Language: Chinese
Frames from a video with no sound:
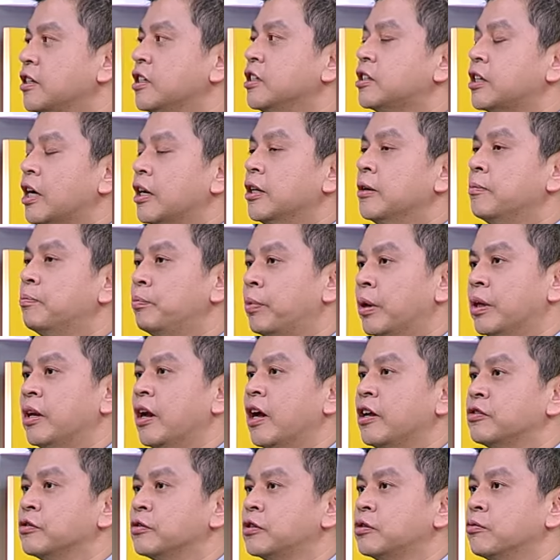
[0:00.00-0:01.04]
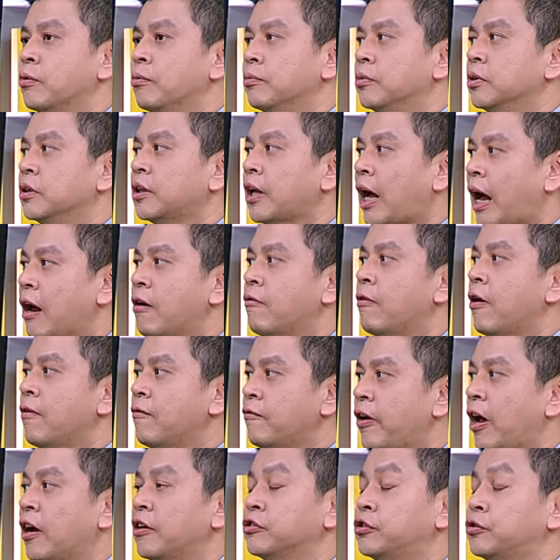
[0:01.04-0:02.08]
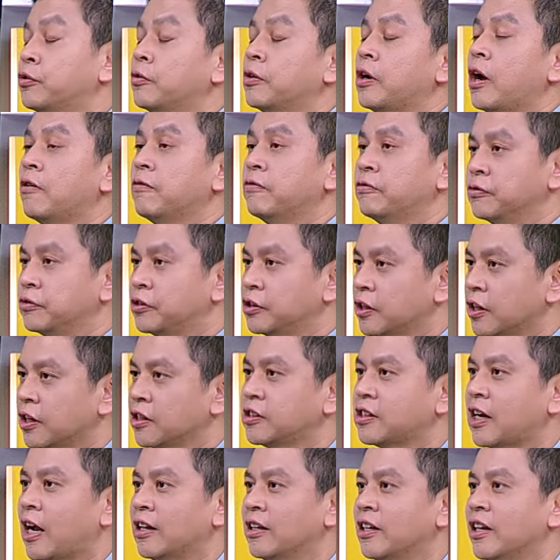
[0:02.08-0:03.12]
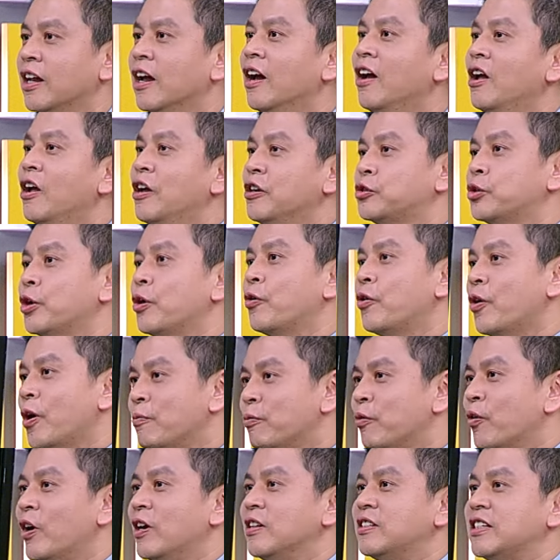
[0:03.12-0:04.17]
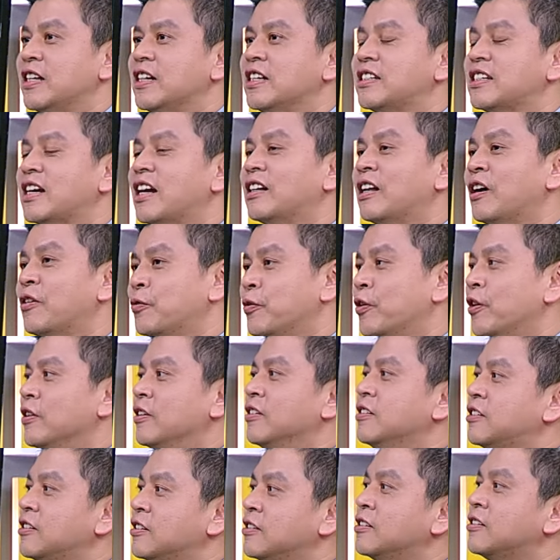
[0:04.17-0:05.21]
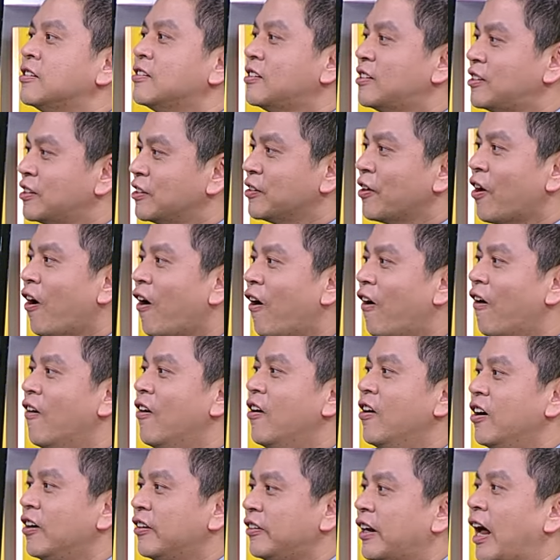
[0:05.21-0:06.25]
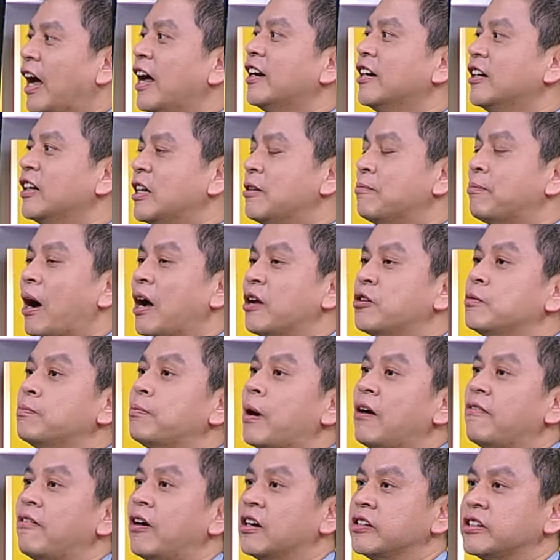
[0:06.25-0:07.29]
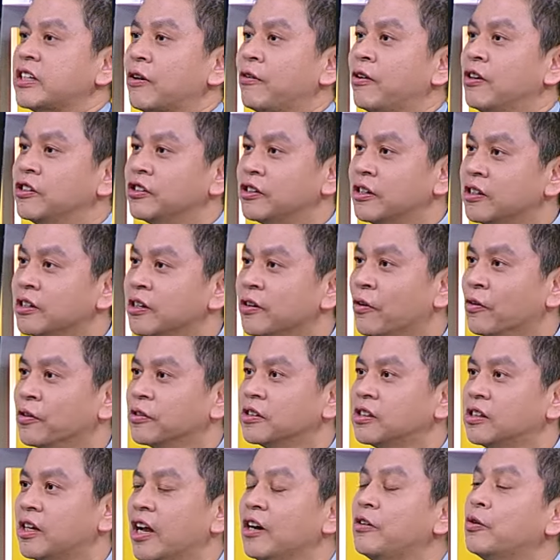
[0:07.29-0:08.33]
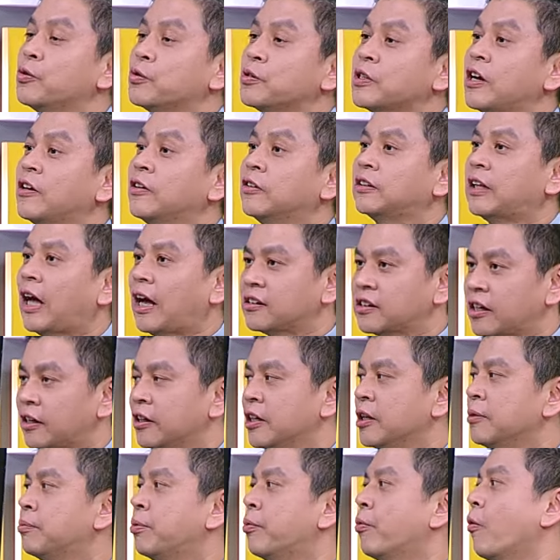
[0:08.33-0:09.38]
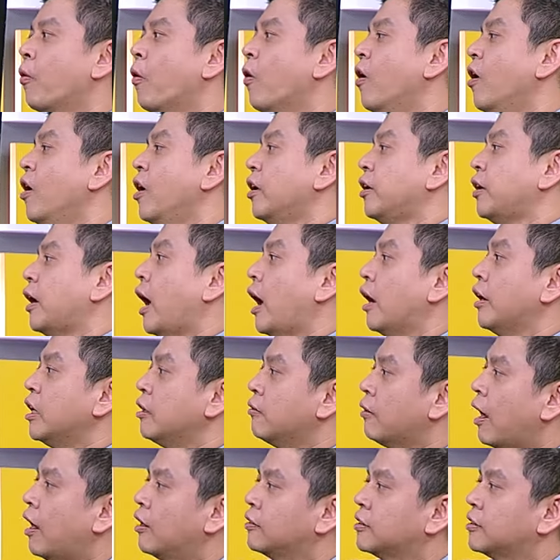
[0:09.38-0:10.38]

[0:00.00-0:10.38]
技产业本来就是我们台湾非常重要扶持的一个产业，所以会不会接下来在520之后？ 哪一个礼拜去拜访相关的生技公司，哎，股价又大涨了一波。那另外还有